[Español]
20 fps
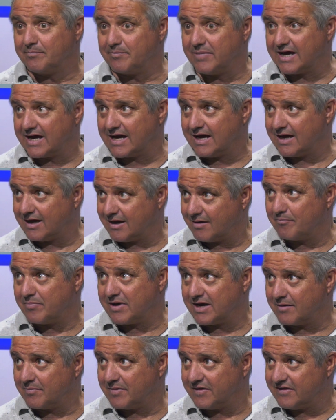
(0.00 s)
para,
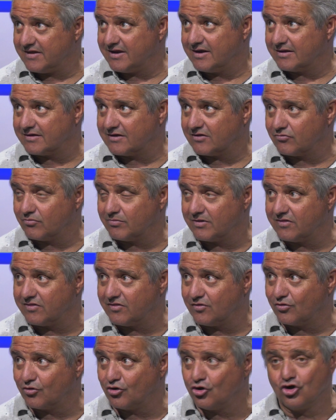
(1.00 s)
para pedir esta
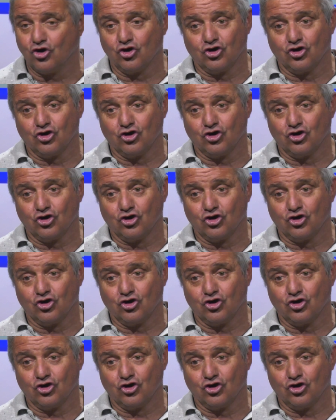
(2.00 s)
subvención